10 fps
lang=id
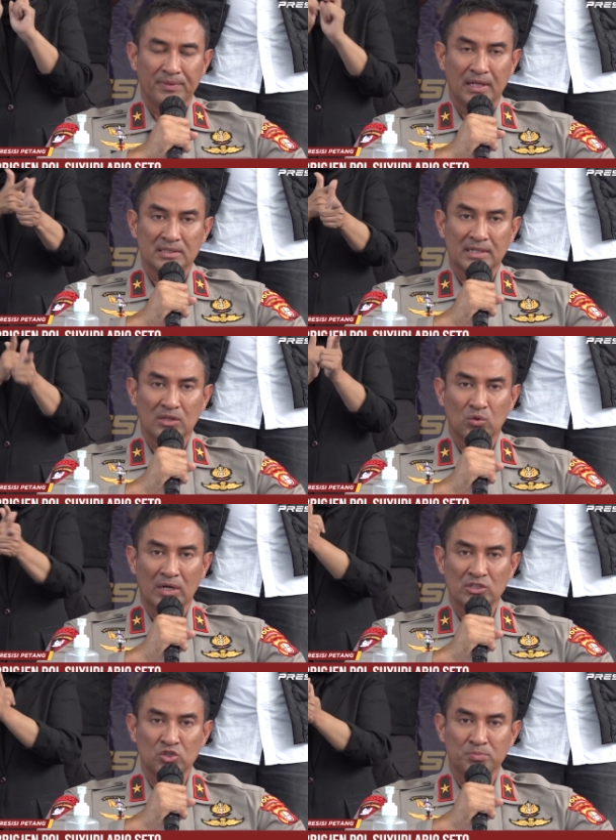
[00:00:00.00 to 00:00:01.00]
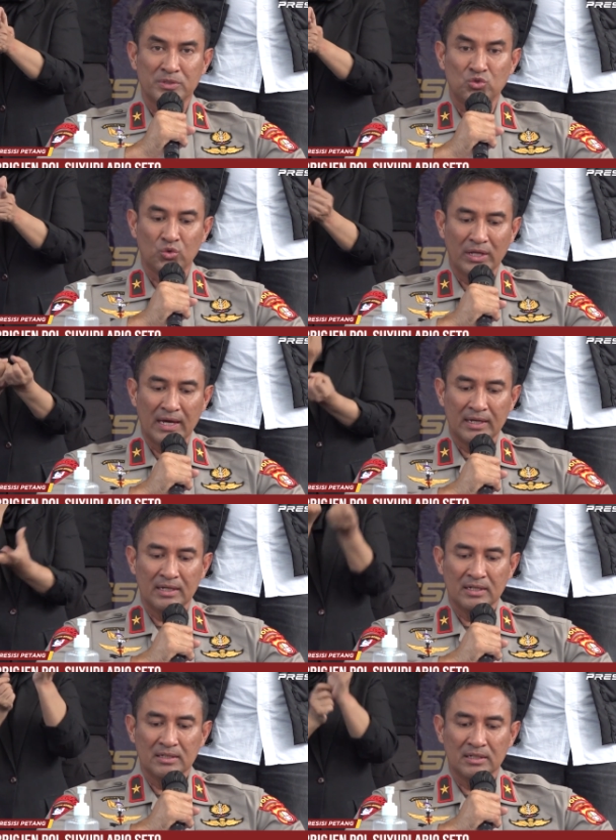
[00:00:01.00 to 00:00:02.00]
dan satu kasus
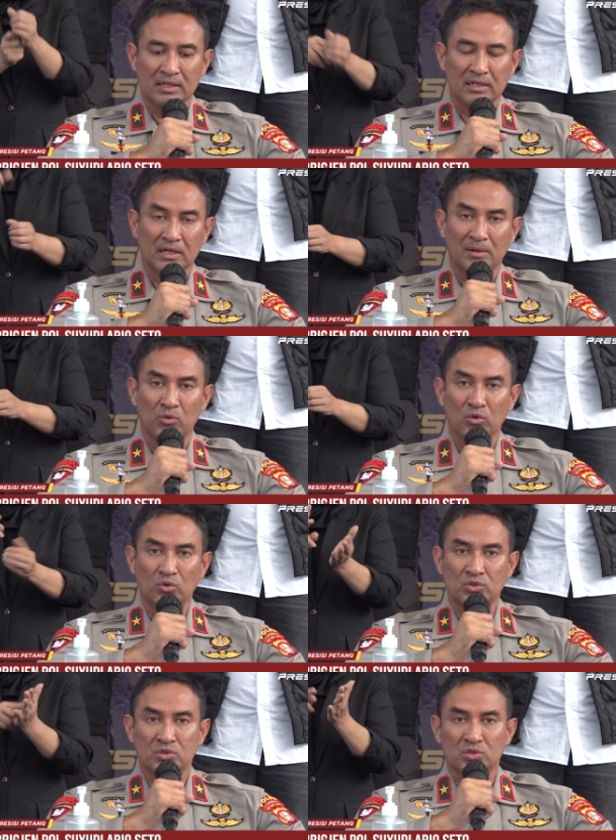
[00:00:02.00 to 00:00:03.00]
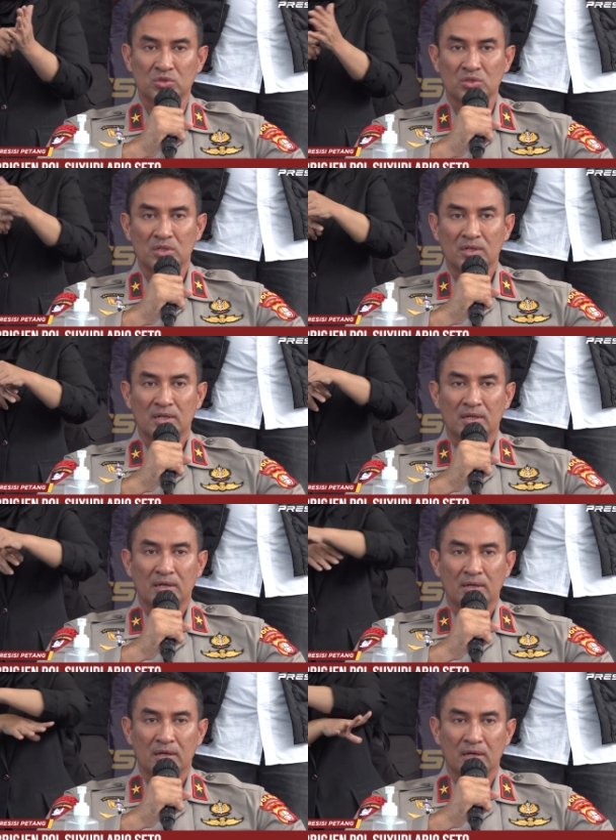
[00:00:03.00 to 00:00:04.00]
pencurian ya dengan modus
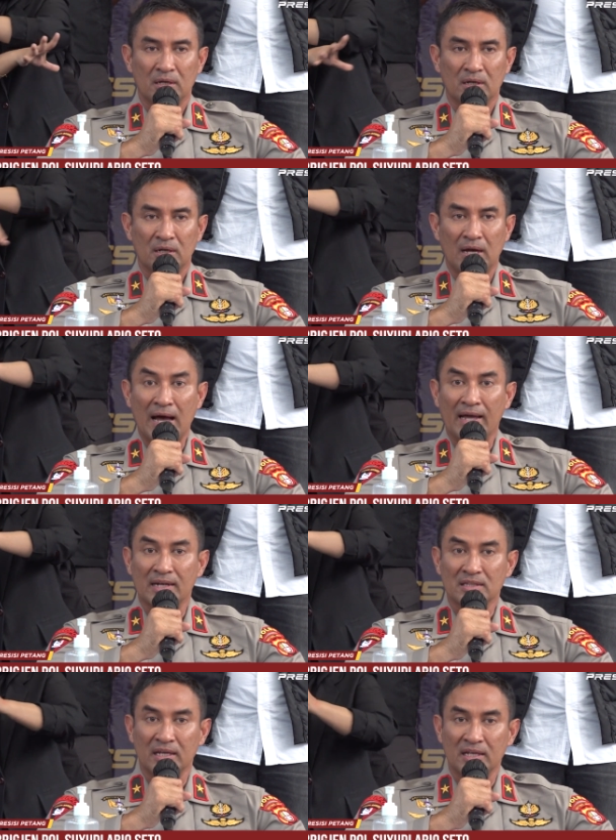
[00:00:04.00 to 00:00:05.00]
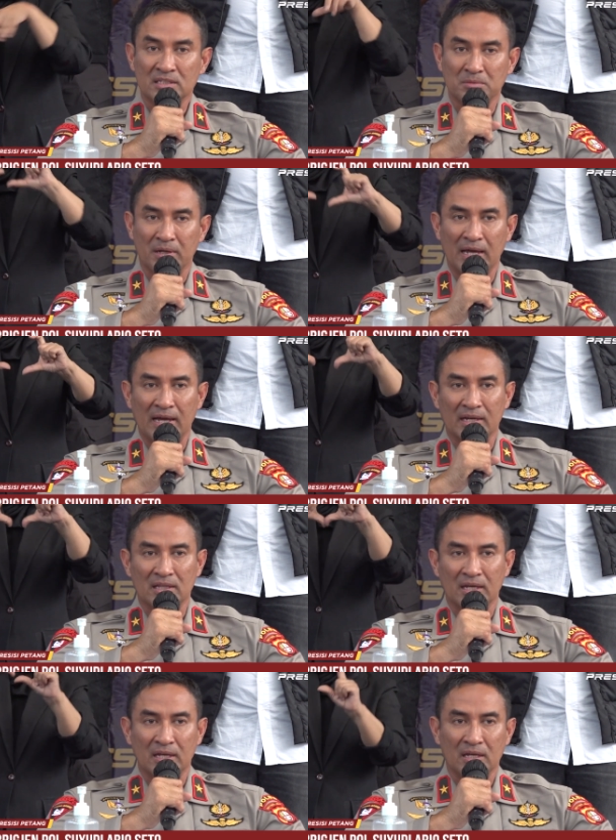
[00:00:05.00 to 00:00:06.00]
uh, eh, ART sebagai
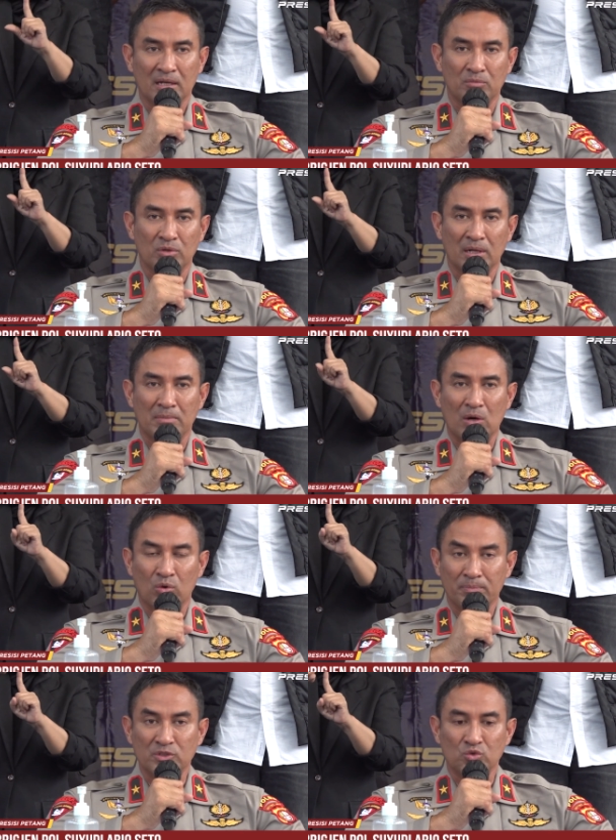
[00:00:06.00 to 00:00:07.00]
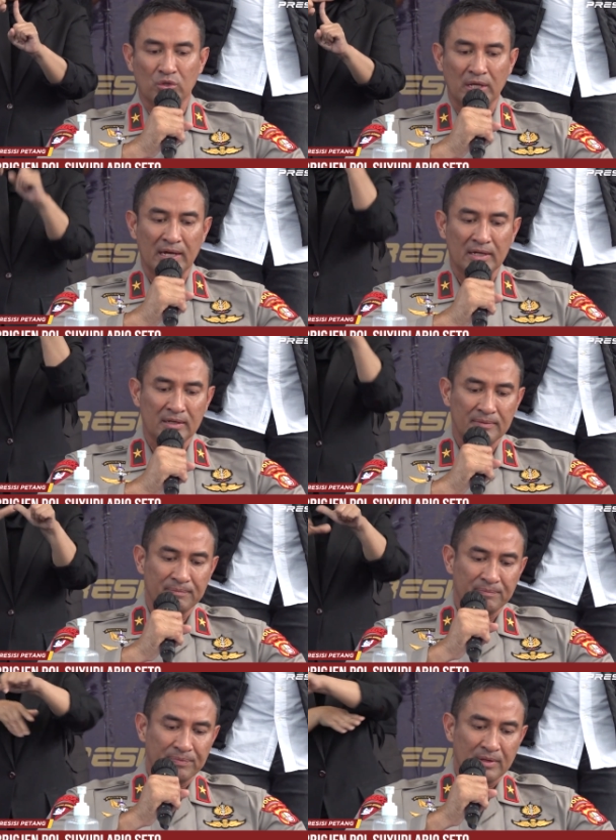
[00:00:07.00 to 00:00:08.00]
ART kemudian melakukan pencurian
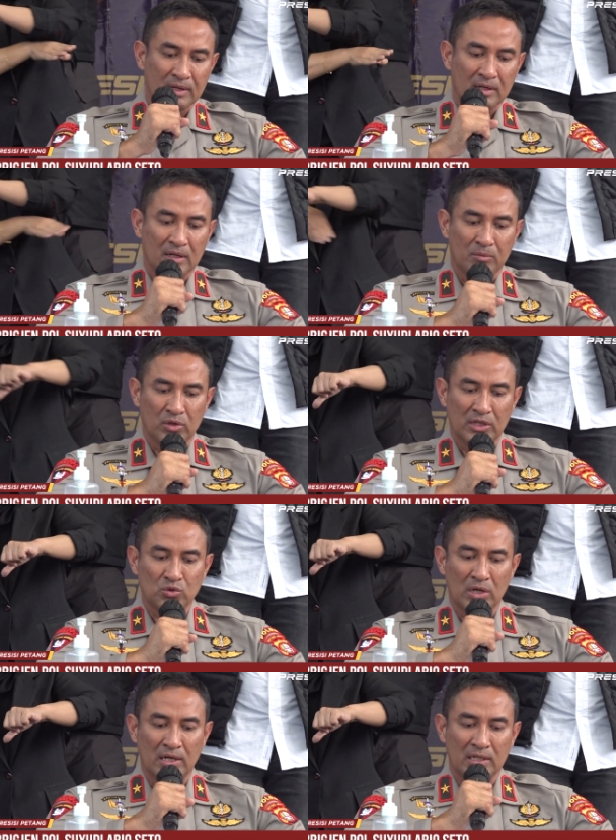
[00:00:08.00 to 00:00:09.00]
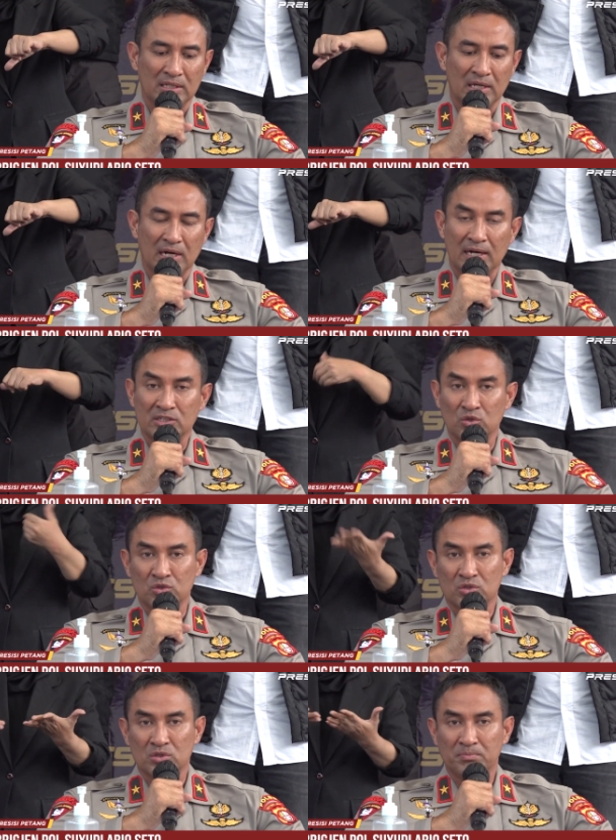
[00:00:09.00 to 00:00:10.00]
kemudian juga ada tiga
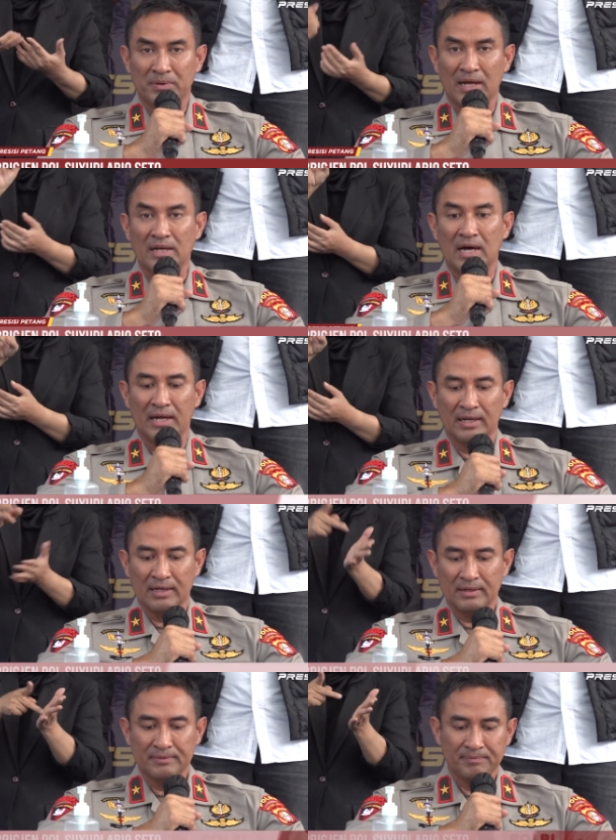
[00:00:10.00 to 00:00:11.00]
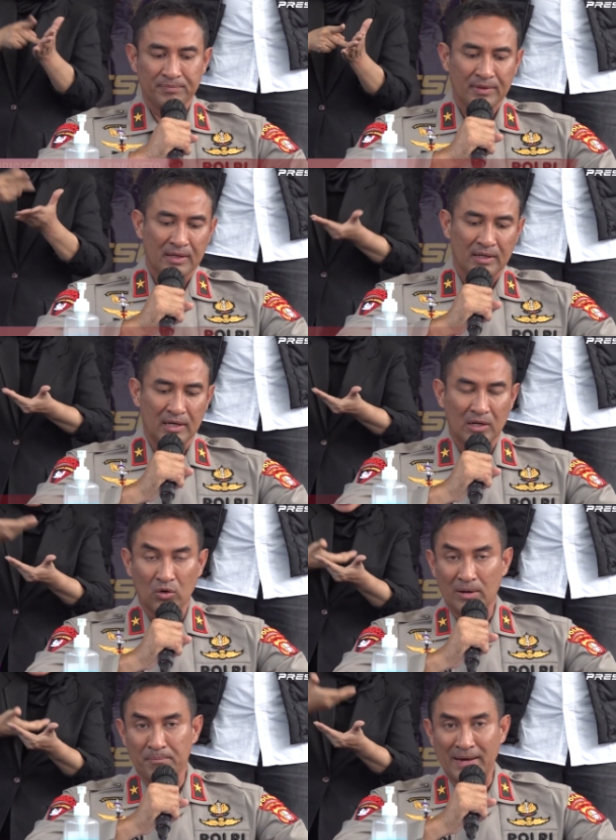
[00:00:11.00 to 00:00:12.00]
kasus penadahan ya
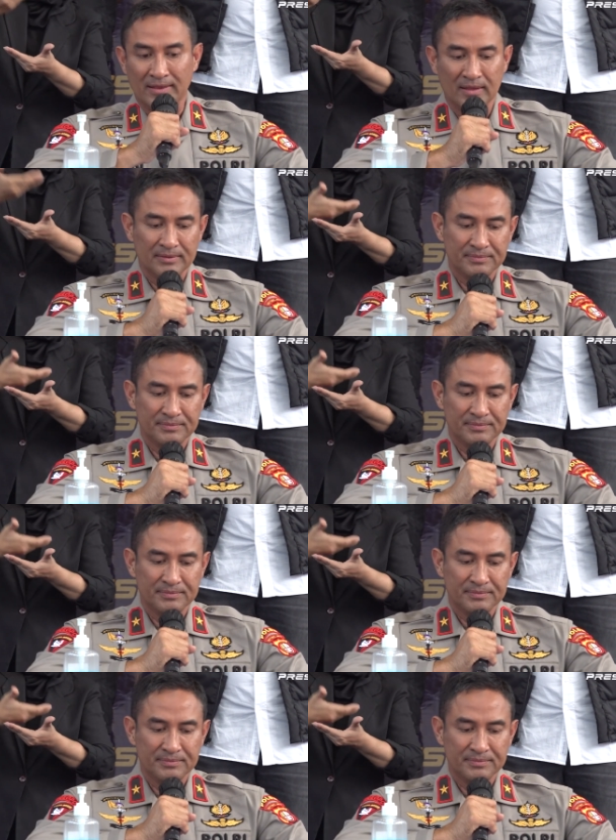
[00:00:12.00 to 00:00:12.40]
roda empat